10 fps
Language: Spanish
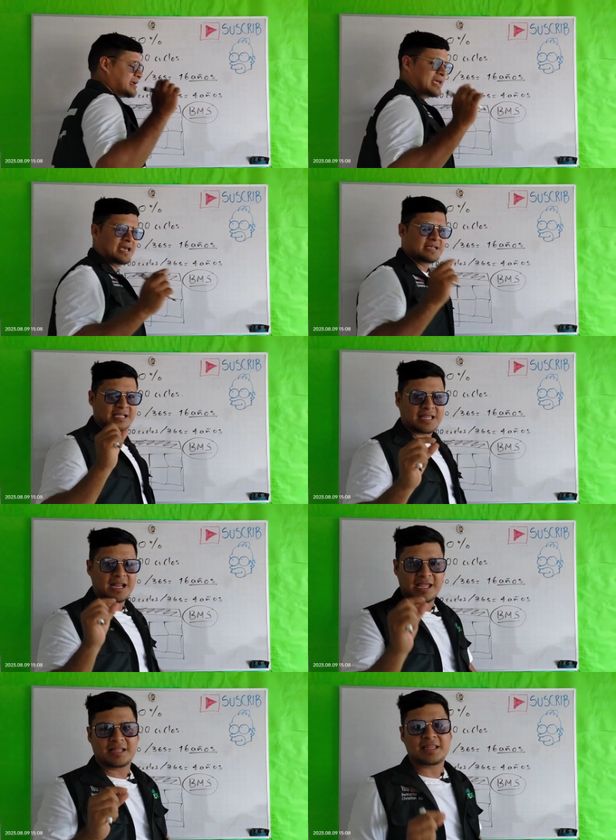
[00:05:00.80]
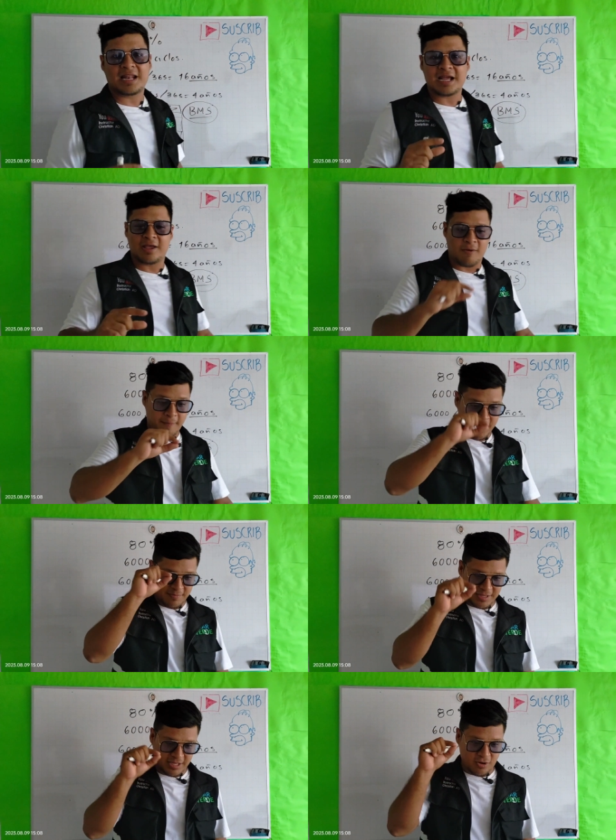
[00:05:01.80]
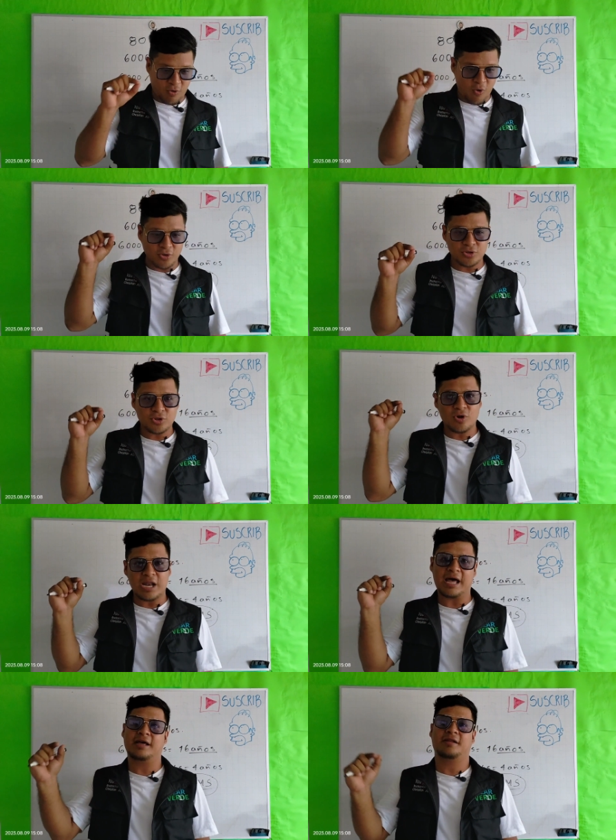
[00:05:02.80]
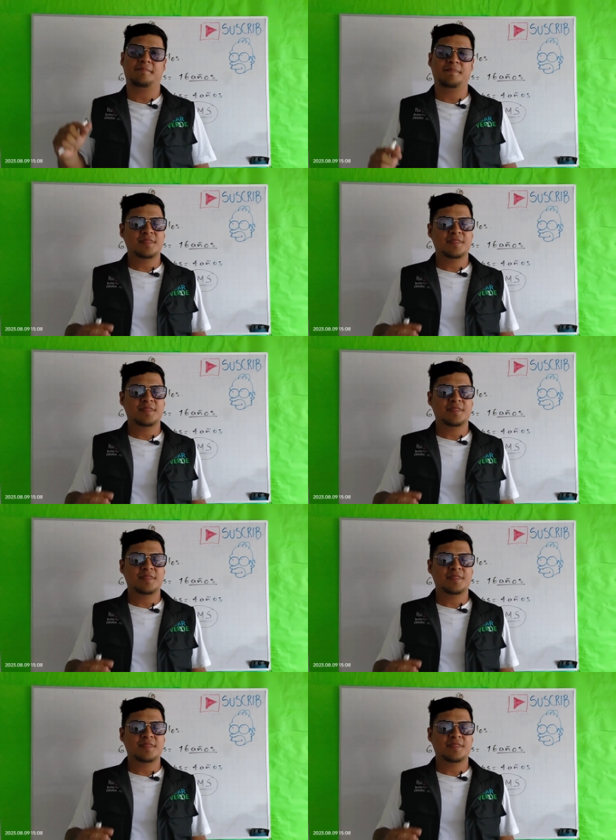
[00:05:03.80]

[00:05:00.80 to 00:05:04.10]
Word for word: que esa tarjeta es la que va a permitir controlar